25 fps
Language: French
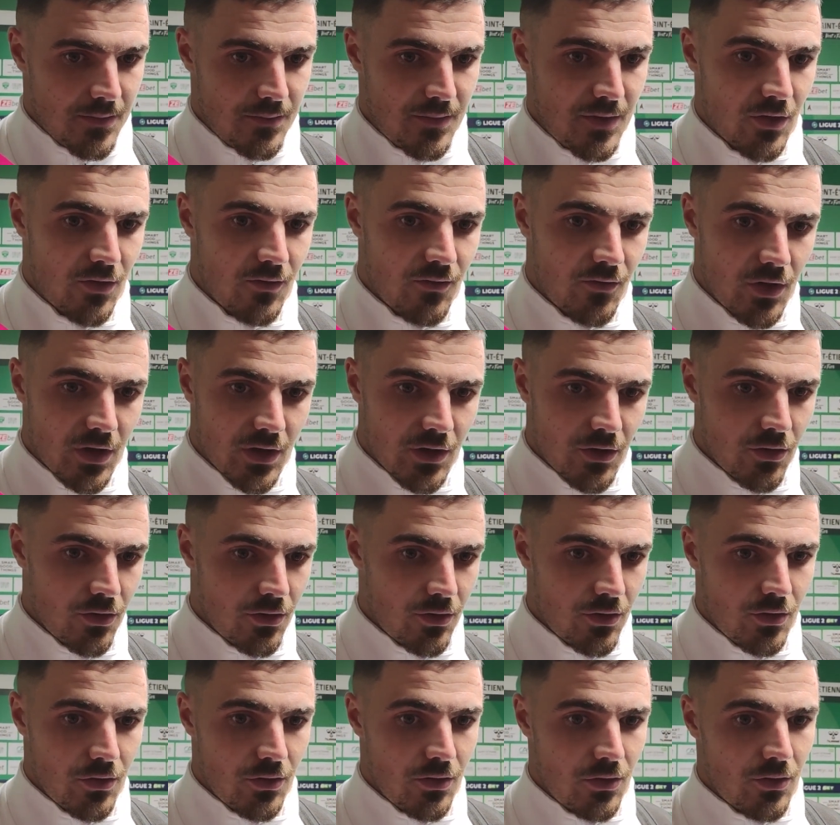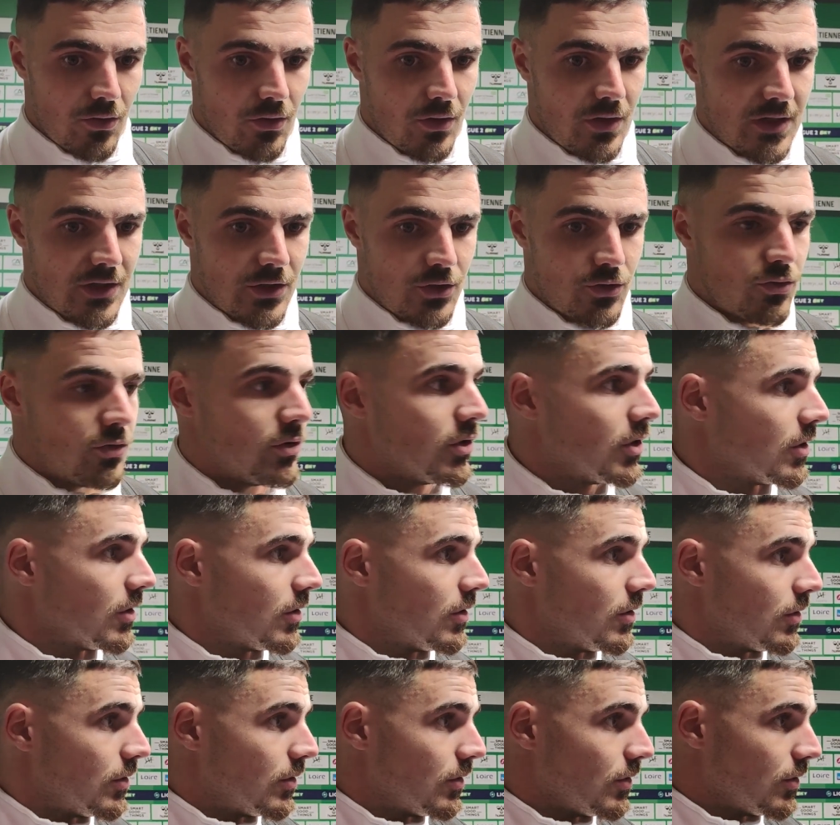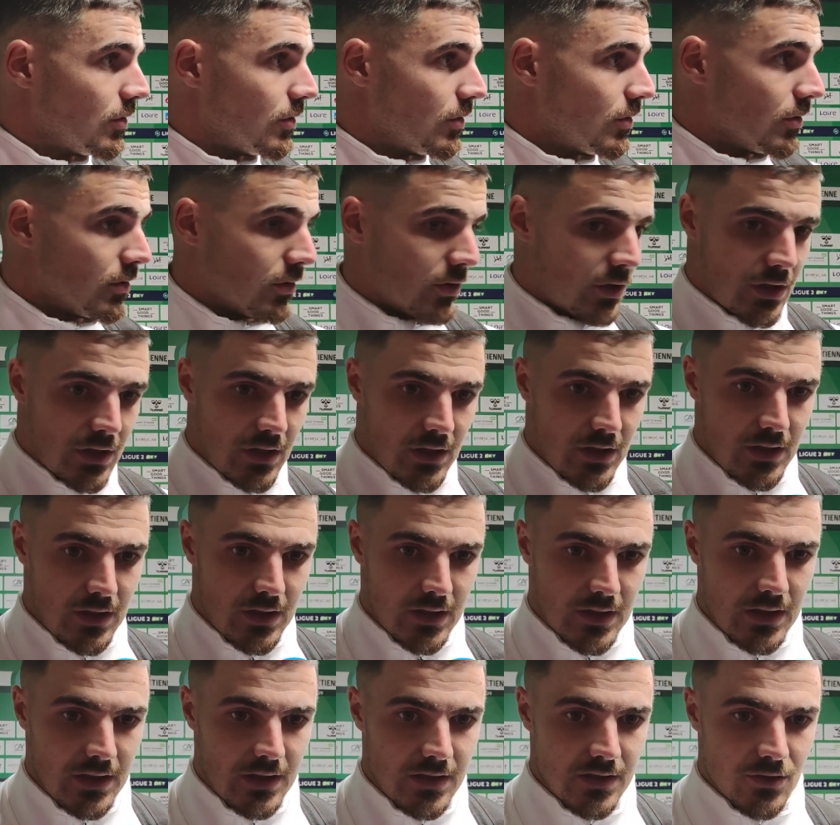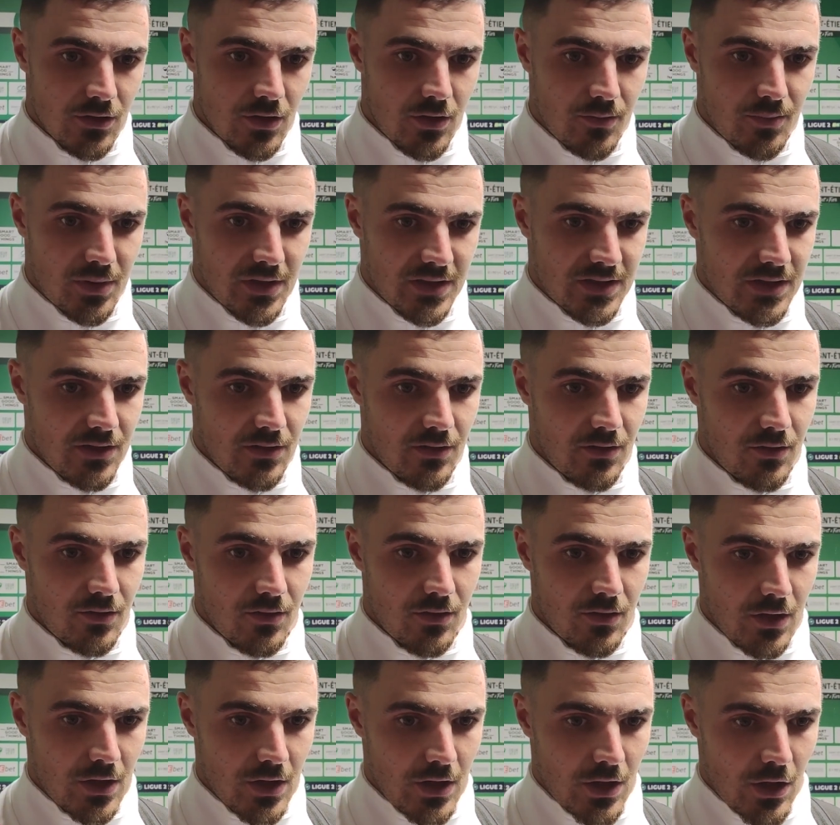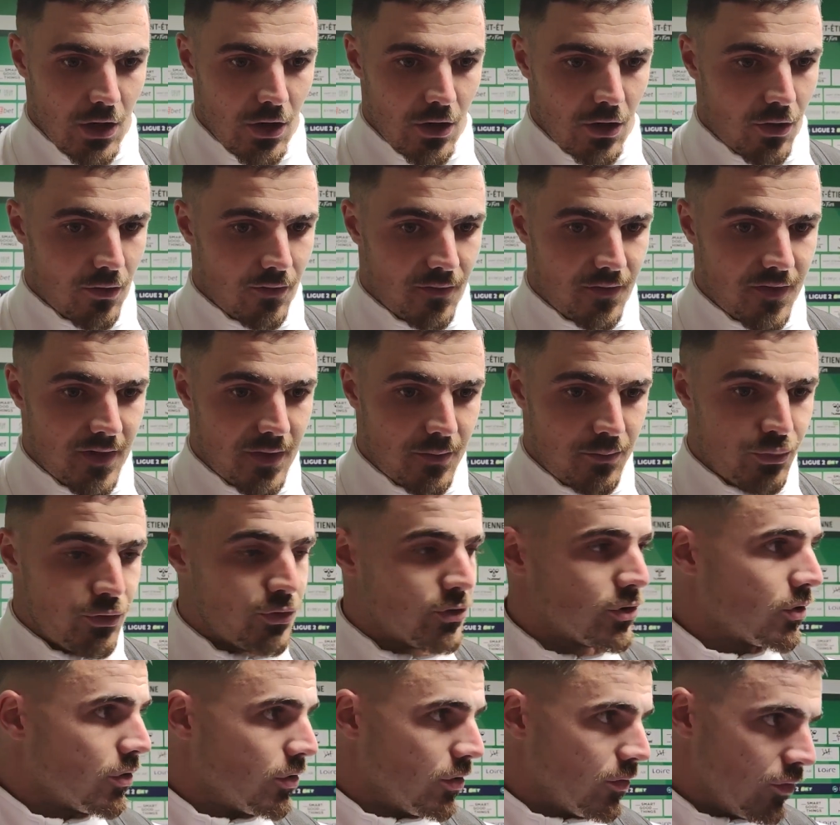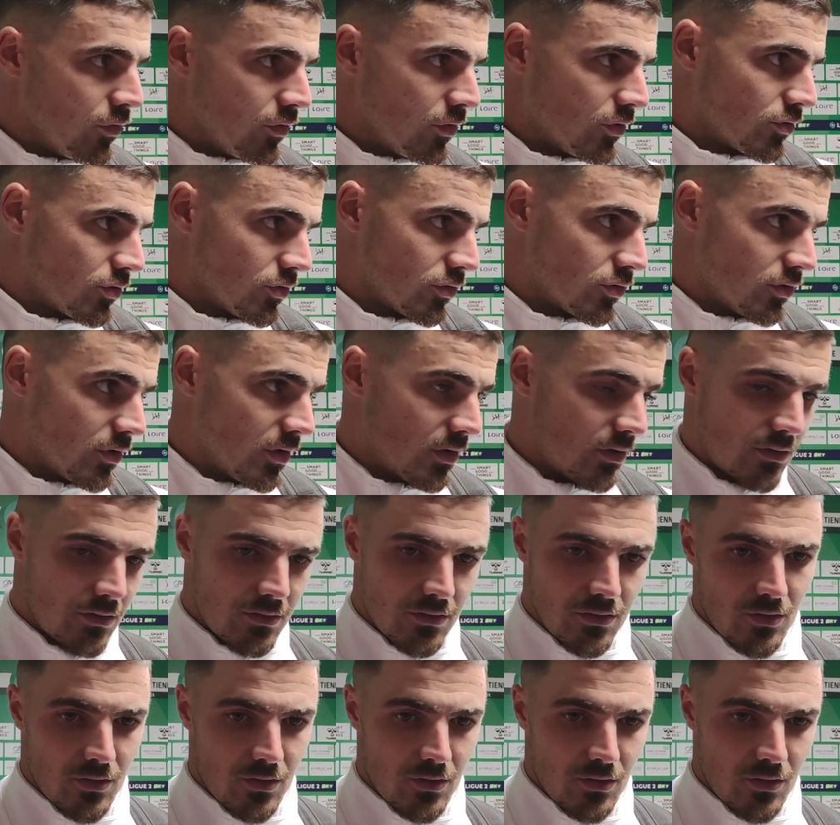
mais on voit que les joueurs euh, qui, qui, les ont remplacés ont, ont, fait plus que le boulot ce soir.